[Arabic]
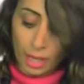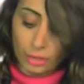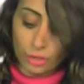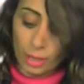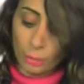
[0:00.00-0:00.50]

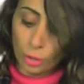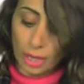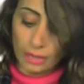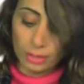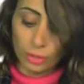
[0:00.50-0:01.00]
شامبو
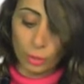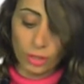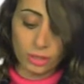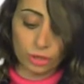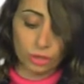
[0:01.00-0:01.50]
العسل
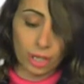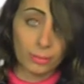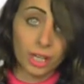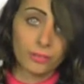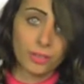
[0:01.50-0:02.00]
يغذي الشعر
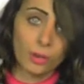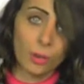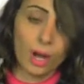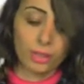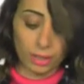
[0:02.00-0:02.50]
من الفروة
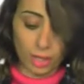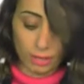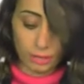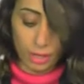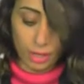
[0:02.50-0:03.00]
وحتى
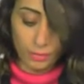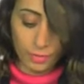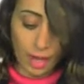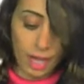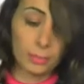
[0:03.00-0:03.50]
الأطراف
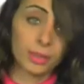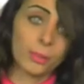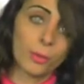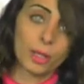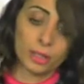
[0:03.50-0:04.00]
خالي من
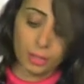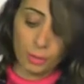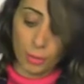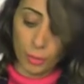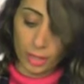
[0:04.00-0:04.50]
مواد
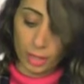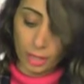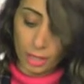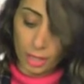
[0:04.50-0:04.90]
كيماوية